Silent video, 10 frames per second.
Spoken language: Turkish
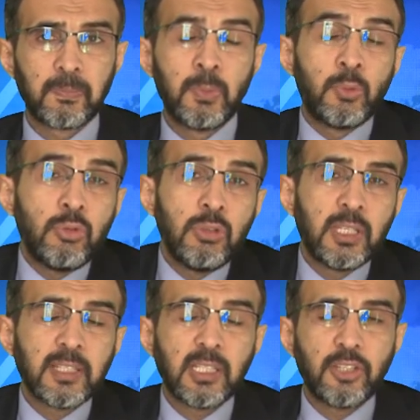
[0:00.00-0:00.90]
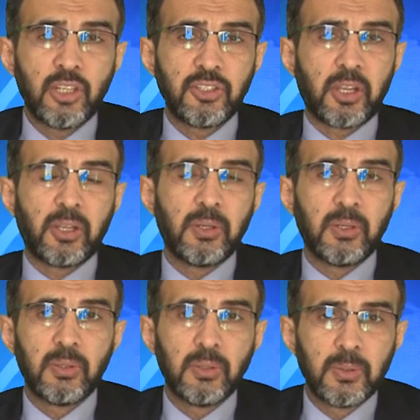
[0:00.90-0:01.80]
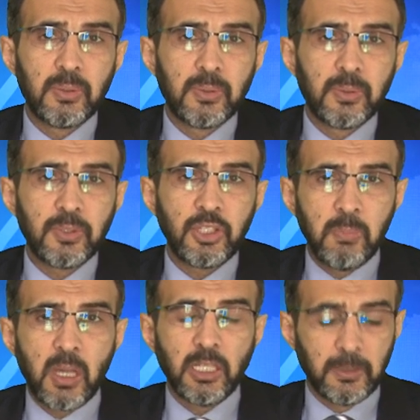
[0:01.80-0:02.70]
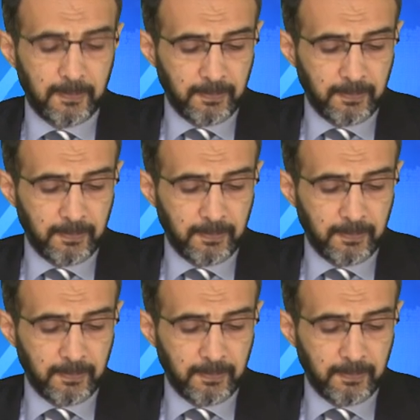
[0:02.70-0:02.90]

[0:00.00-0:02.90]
Mümkün değil nasıl geçinecek? Şimdi bakın